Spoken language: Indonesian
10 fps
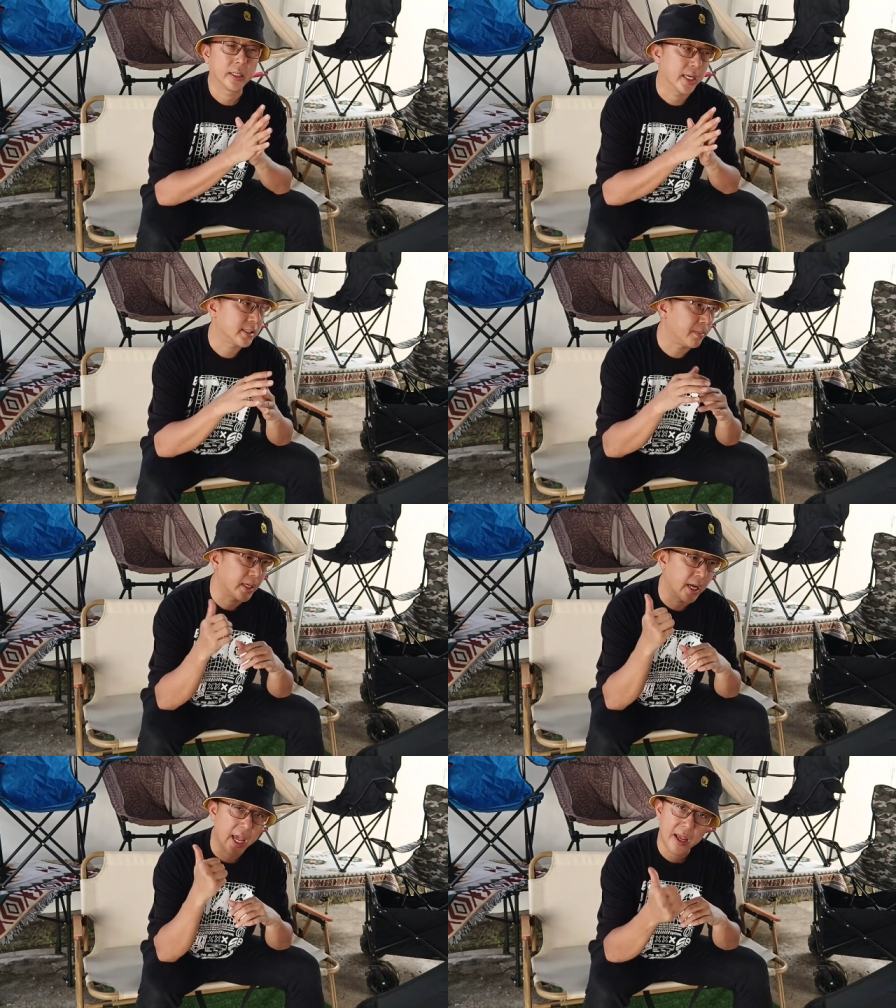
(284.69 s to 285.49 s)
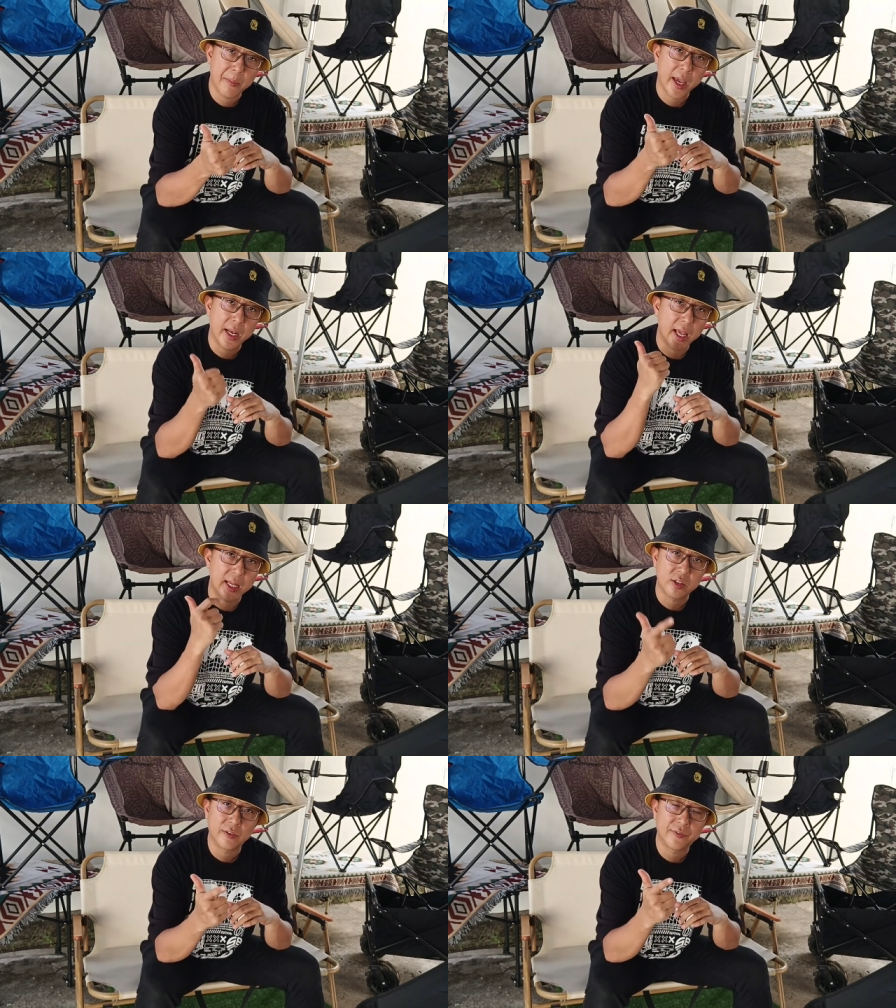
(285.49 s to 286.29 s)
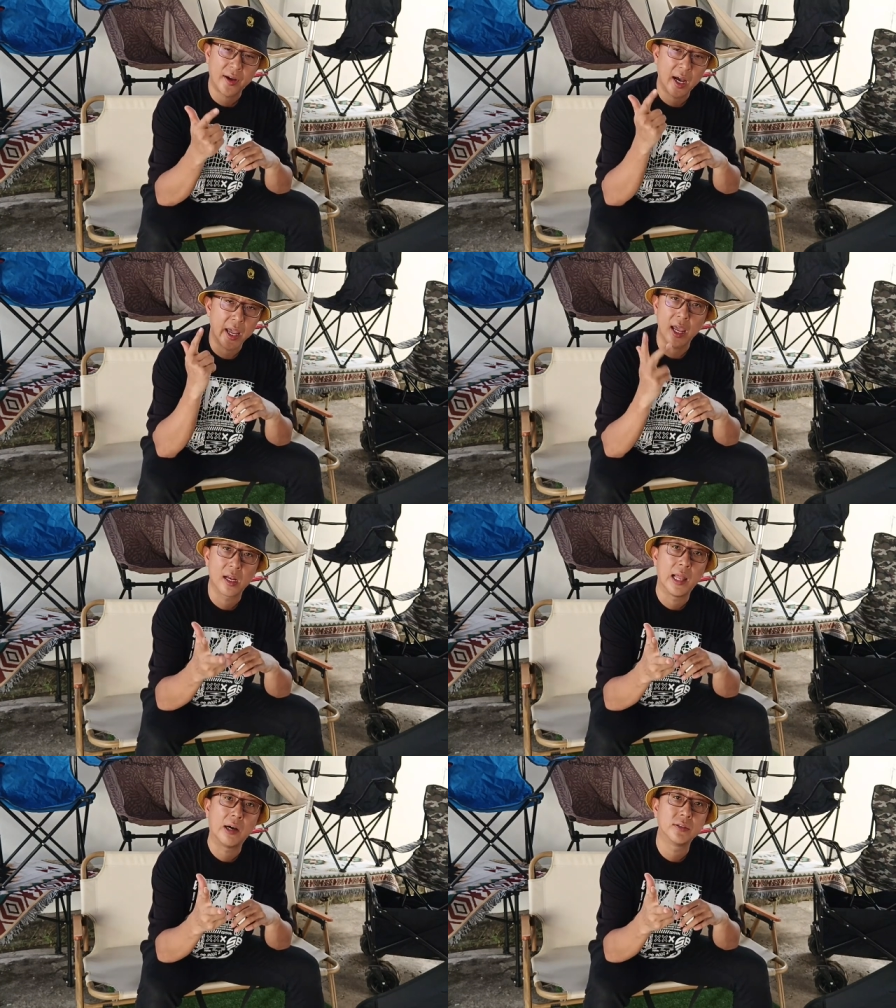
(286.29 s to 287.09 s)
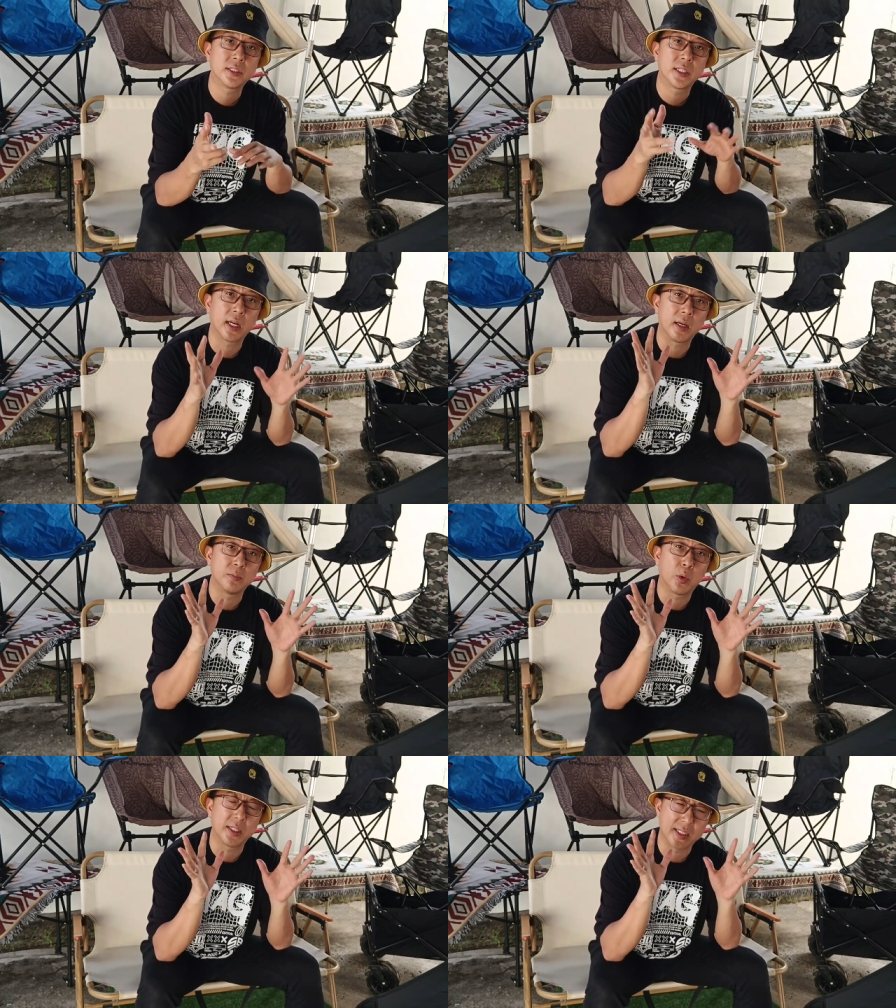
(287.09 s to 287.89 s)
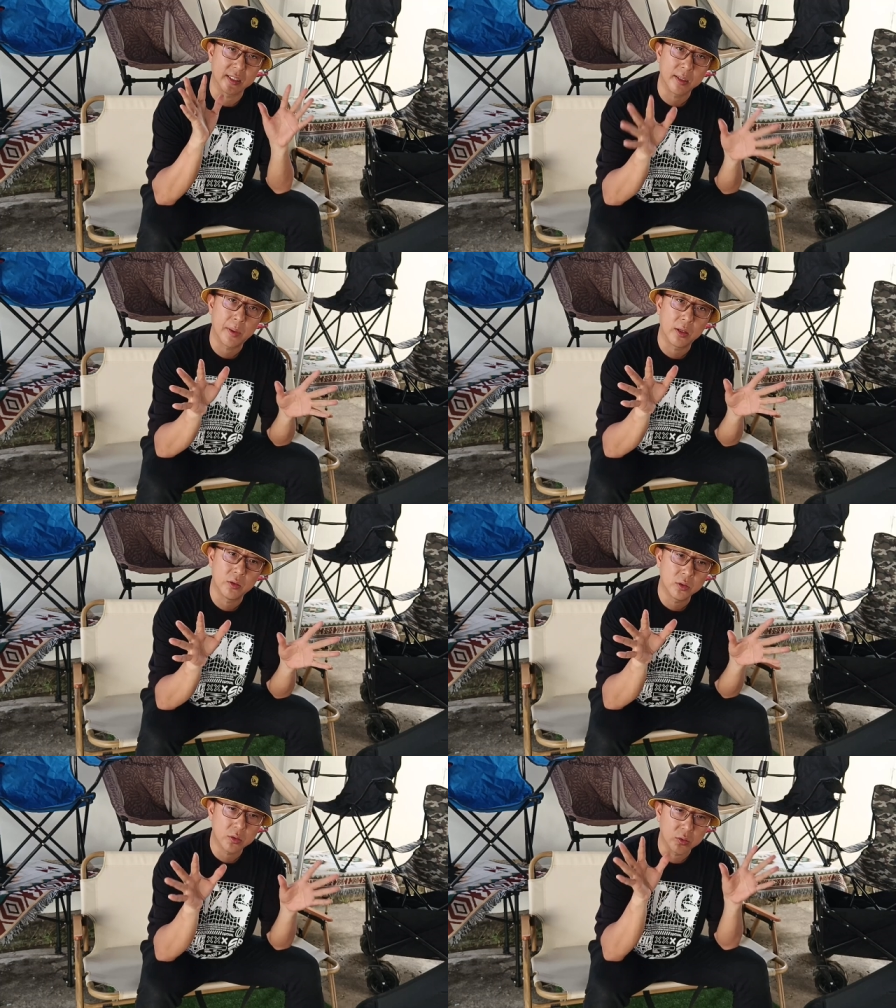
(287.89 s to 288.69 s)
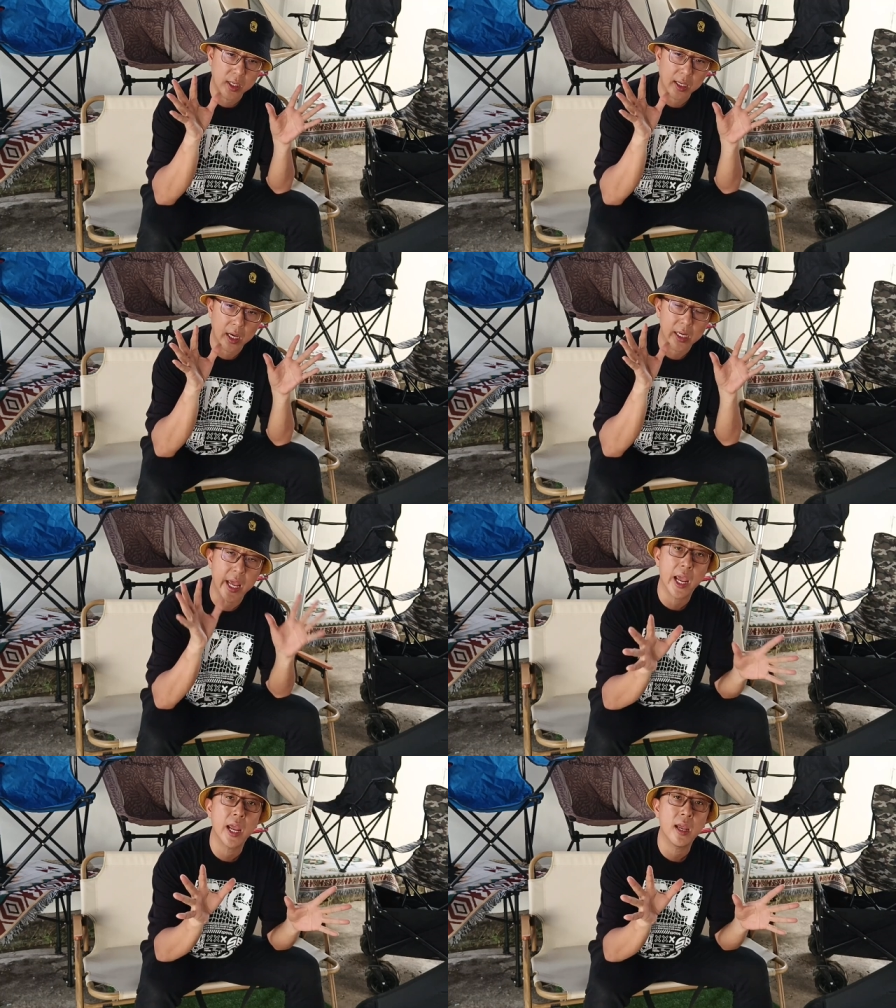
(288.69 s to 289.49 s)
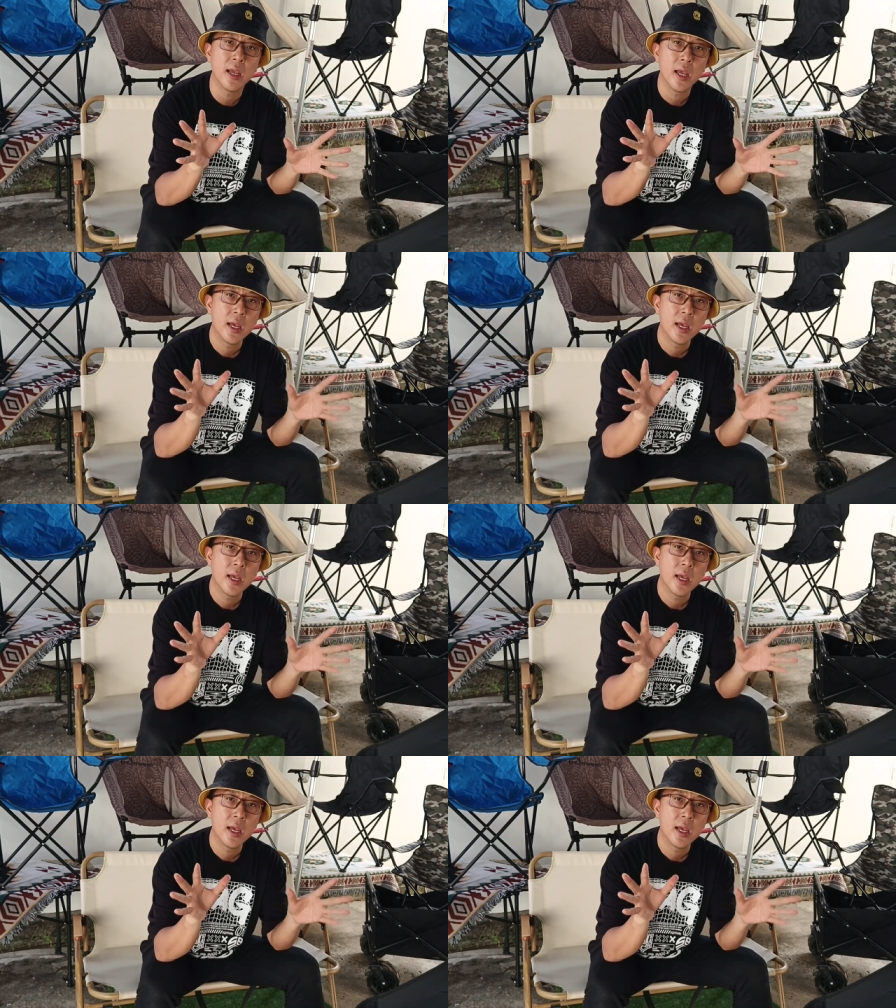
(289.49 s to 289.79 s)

oke sama ada air bed air sofa air lounge saya akan buat siri baru gunakan air e